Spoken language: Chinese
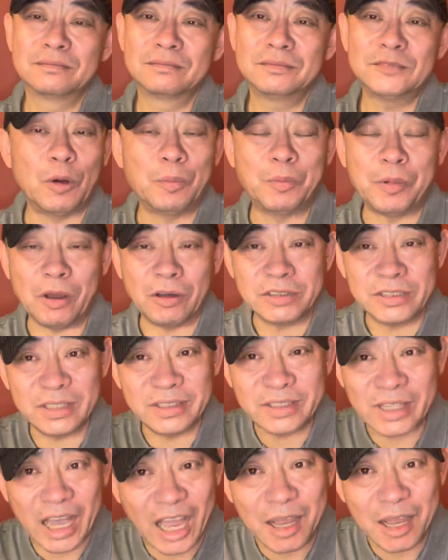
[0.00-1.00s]
要表
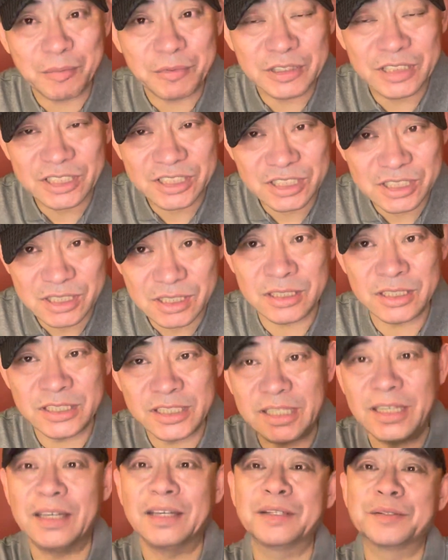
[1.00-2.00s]
现他们的世
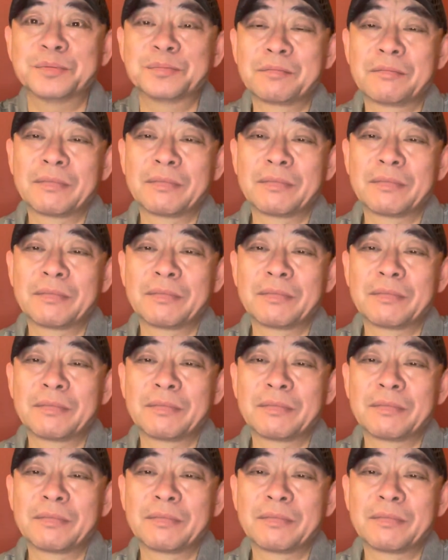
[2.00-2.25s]
界，